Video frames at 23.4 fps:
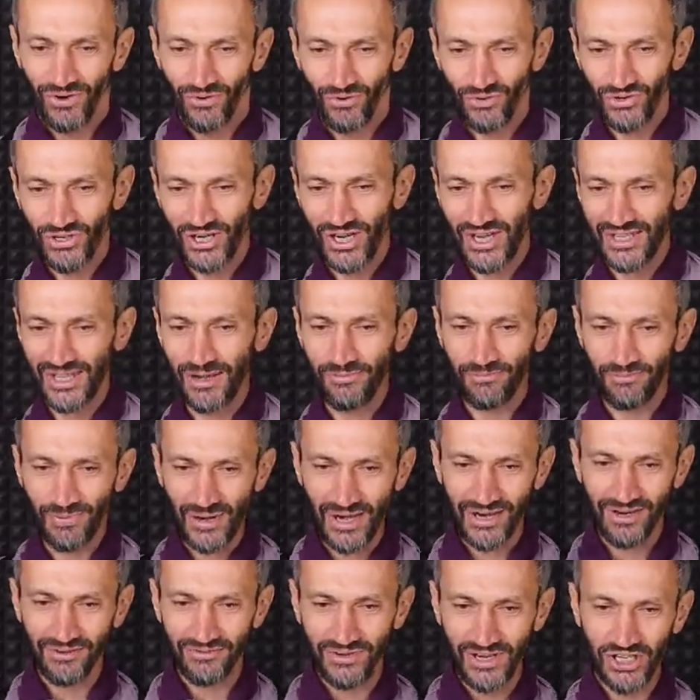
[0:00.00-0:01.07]
Уже там
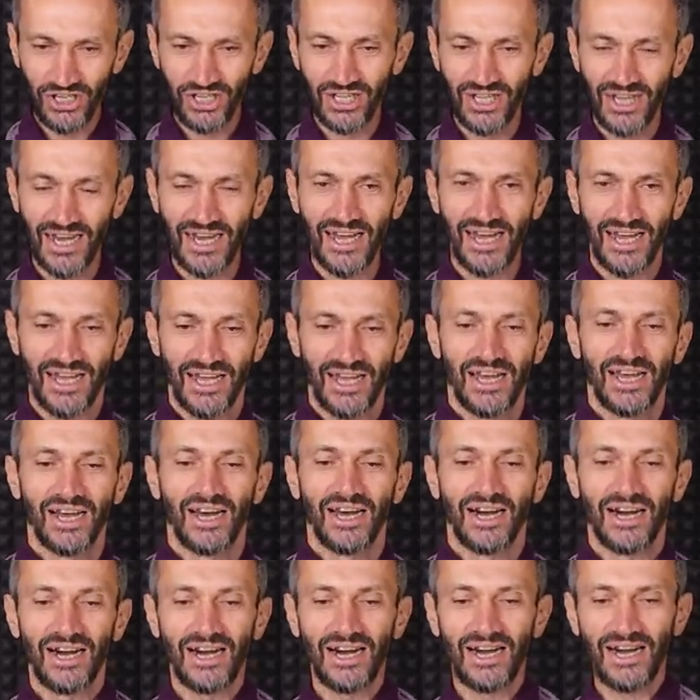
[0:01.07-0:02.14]
пара вышла
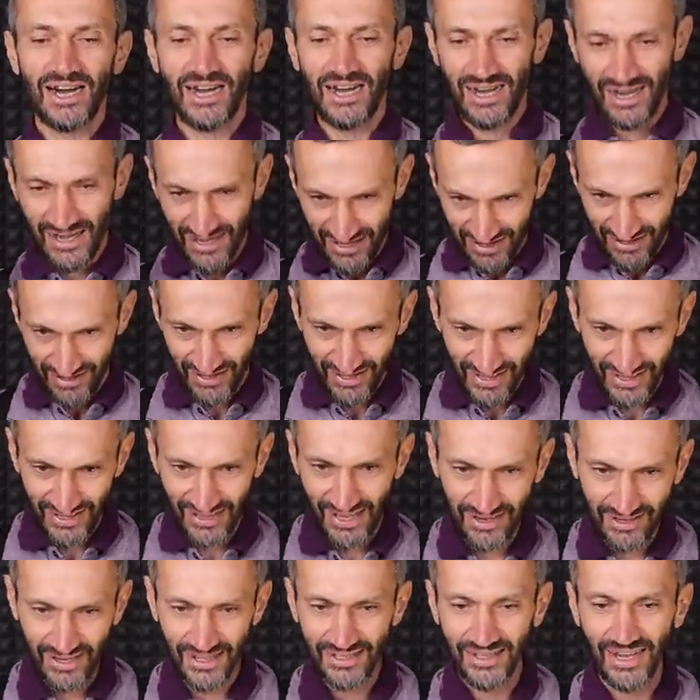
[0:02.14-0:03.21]
а,
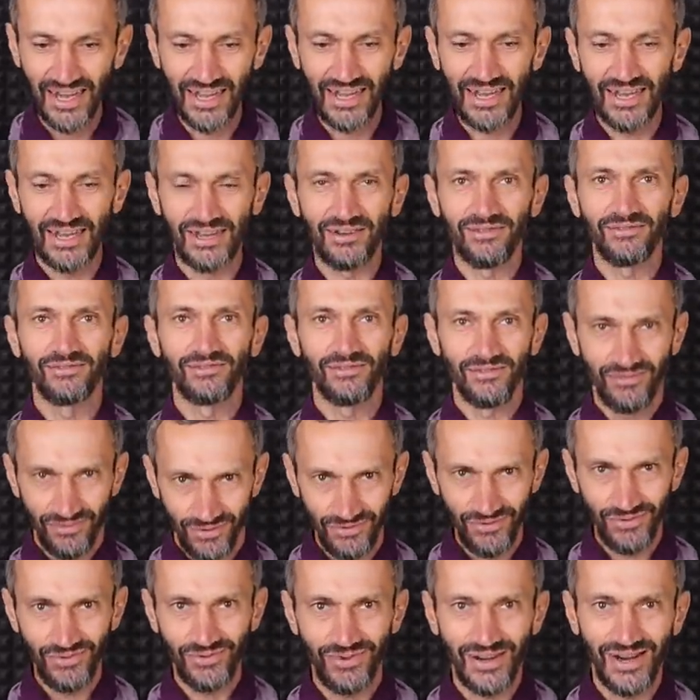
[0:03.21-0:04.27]
на канале
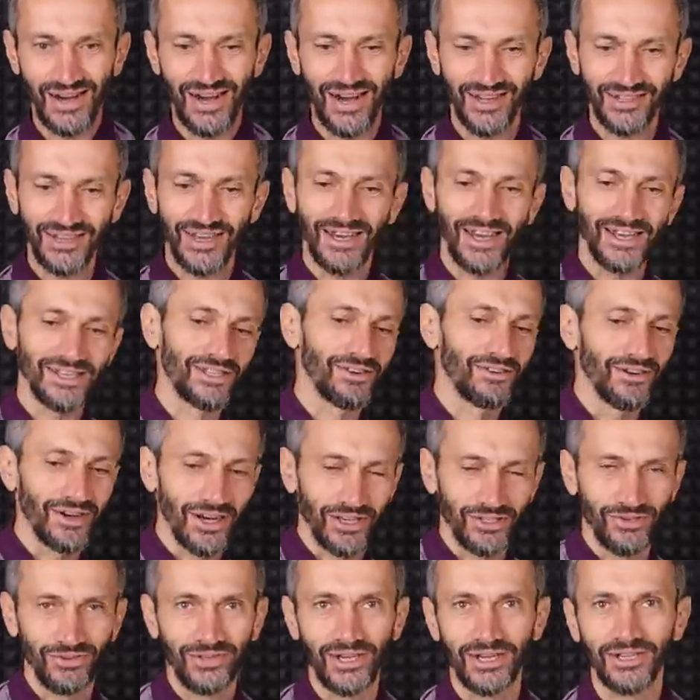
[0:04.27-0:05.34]
Адыгейского
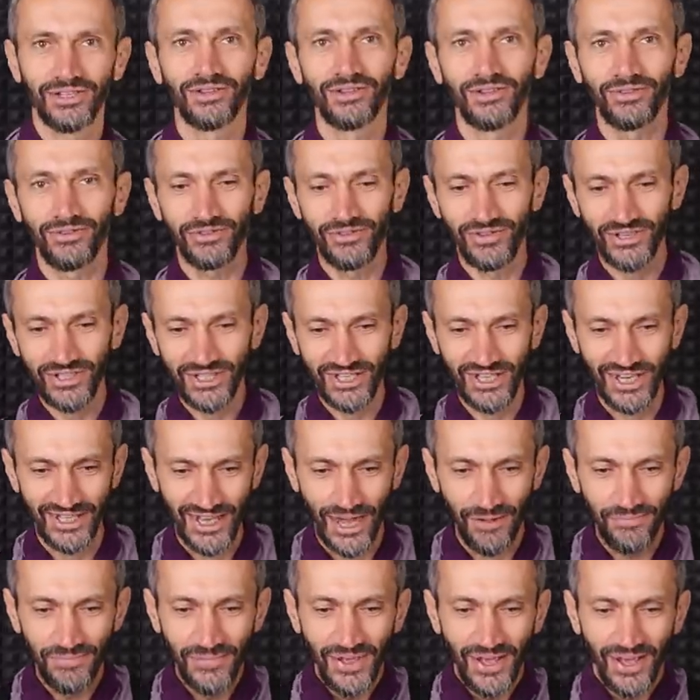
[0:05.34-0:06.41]
государственного
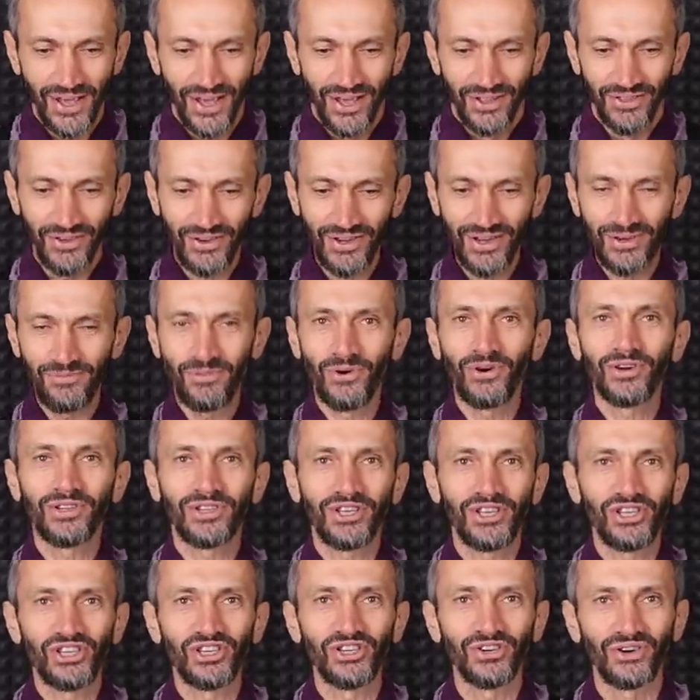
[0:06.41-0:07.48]
университета. Ну и будет
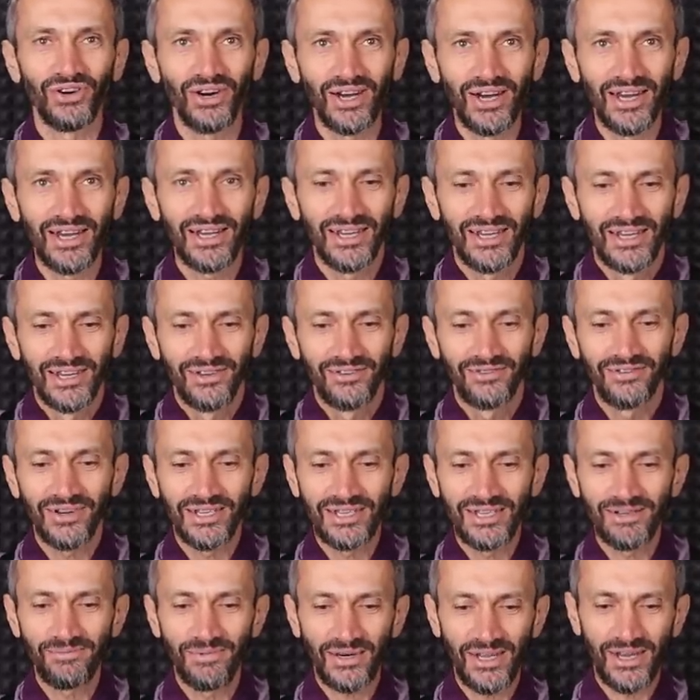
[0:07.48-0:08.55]
еще, в
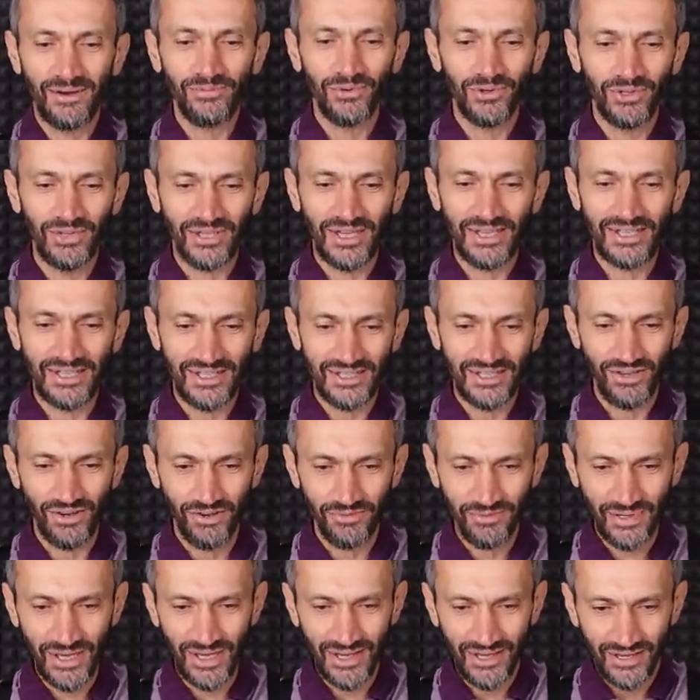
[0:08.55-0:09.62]
октябре будут эти
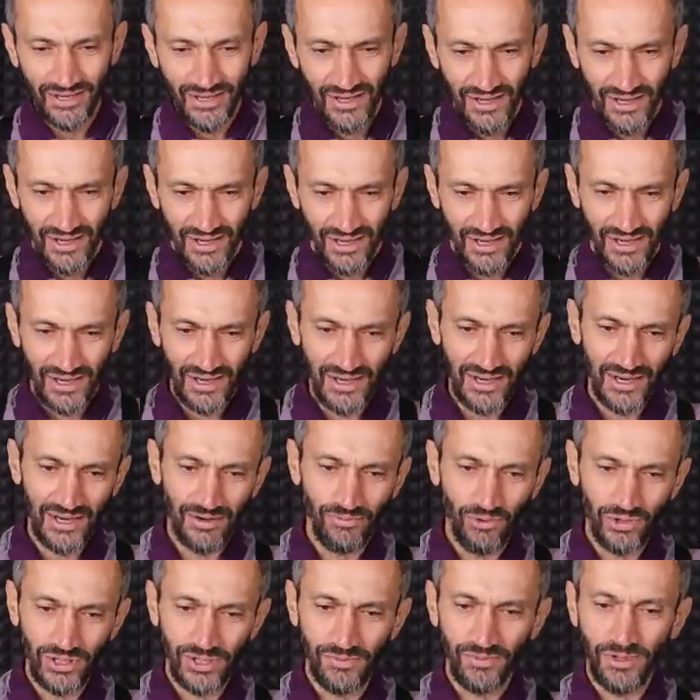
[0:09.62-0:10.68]
съемки. А,
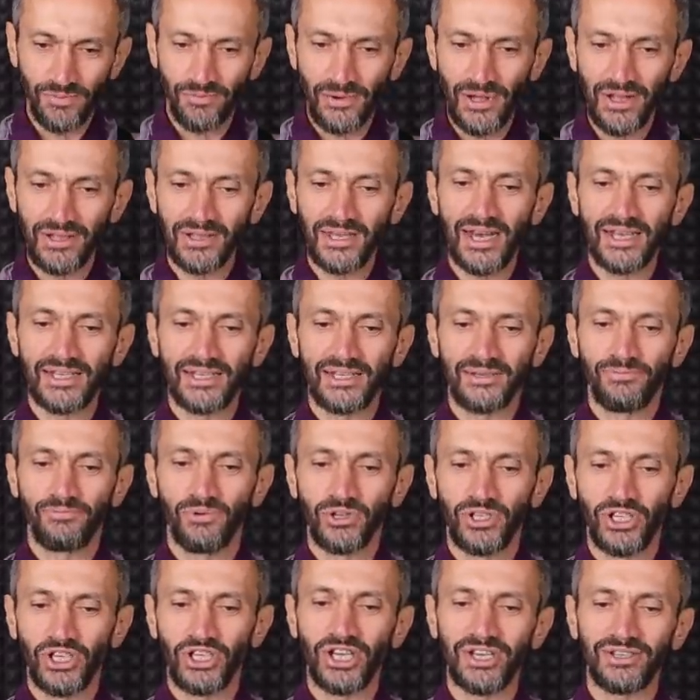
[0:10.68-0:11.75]
будем наполнять
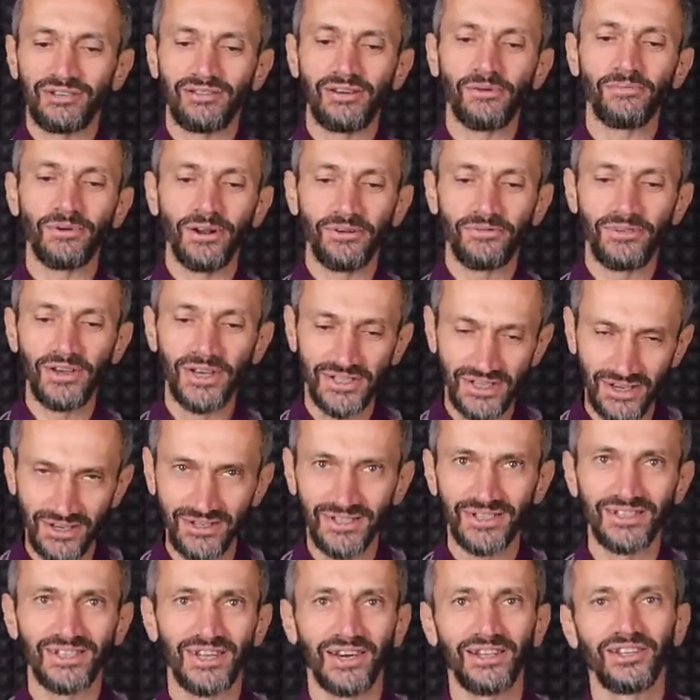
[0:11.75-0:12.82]
путешествие профессора
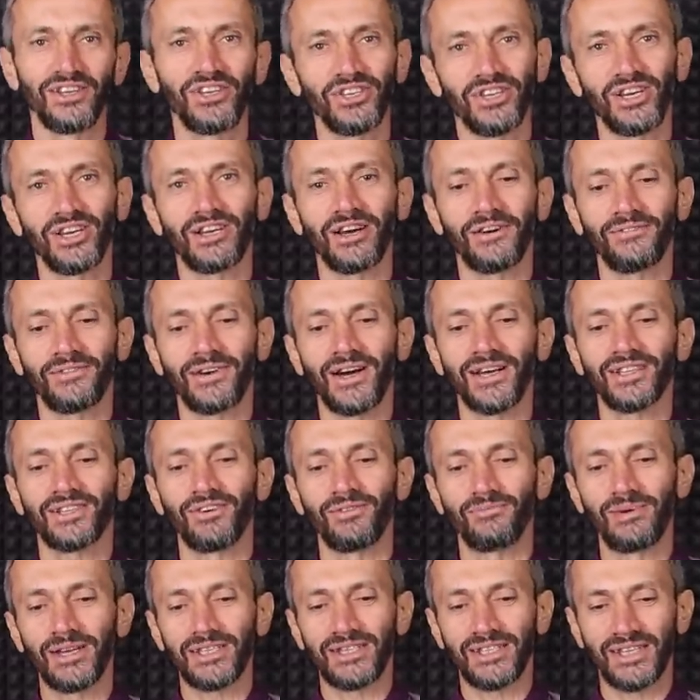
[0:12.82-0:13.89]
на страничке
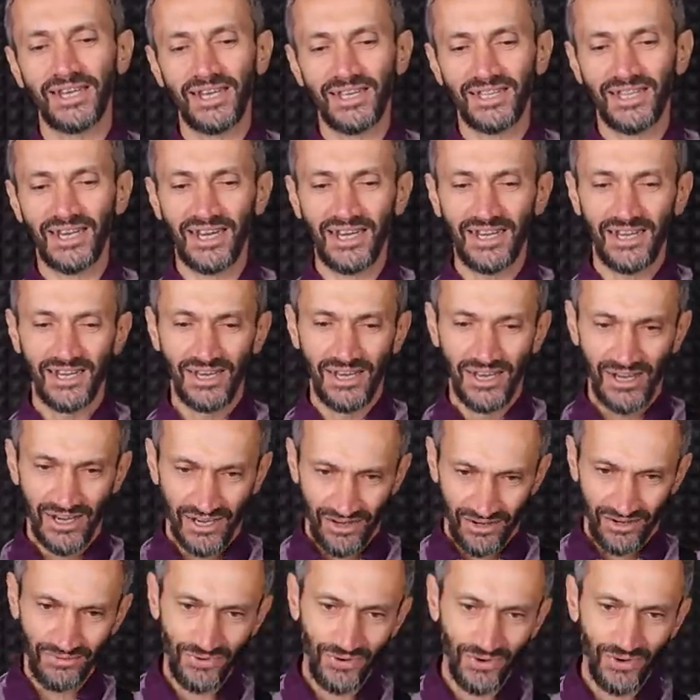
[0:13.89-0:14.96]
Кавказского мат-центра.
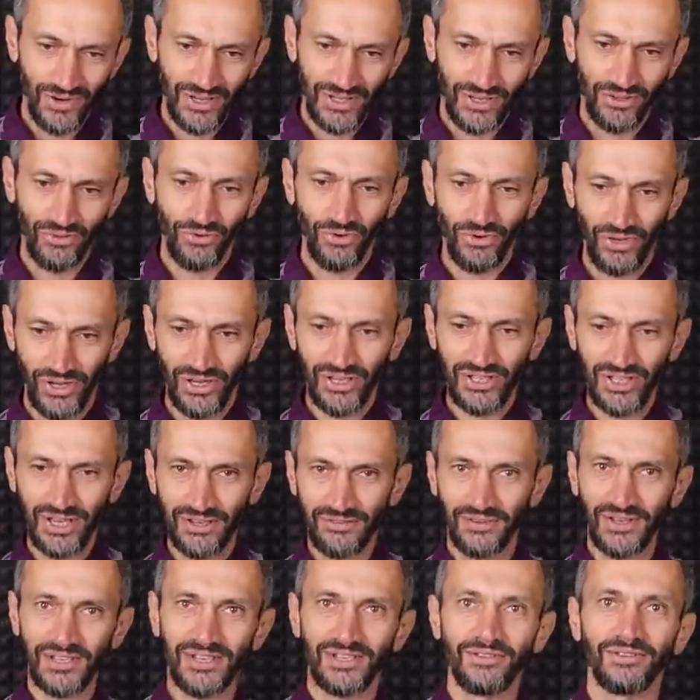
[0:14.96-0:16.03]
Вот, ну и,
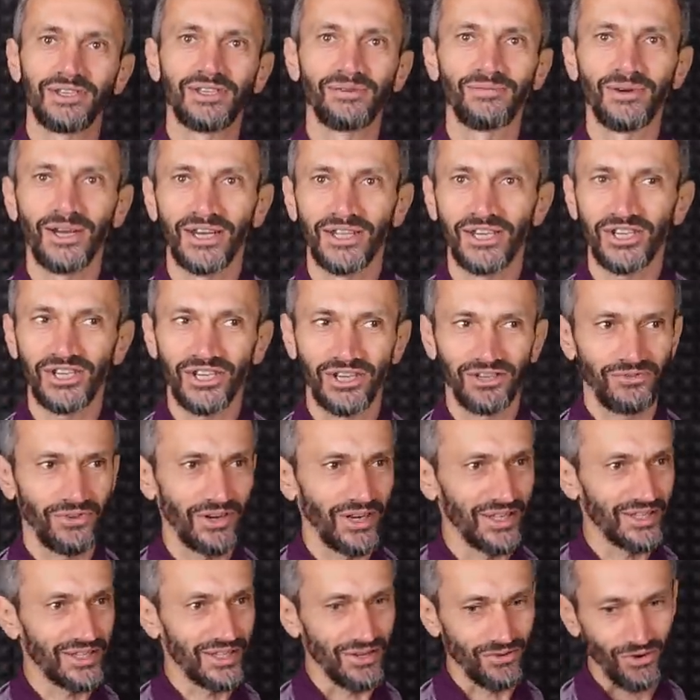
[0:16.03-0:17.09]
соответственно, в октябре наша
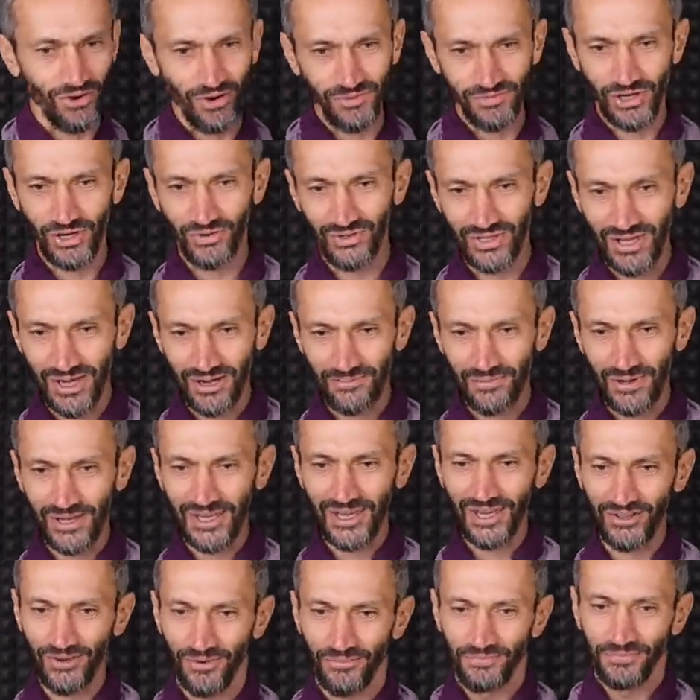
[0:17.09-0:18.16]
конференция ОМЧИ, куда я
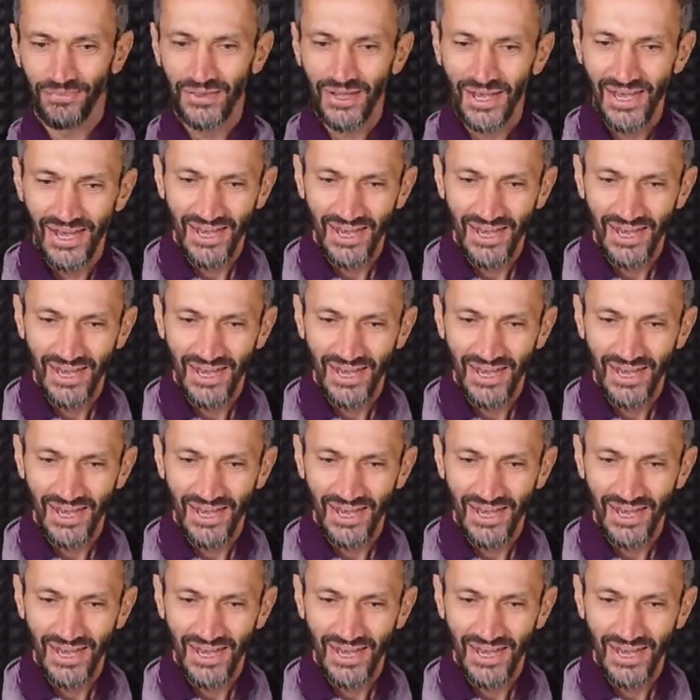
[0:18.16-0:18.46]
поеду.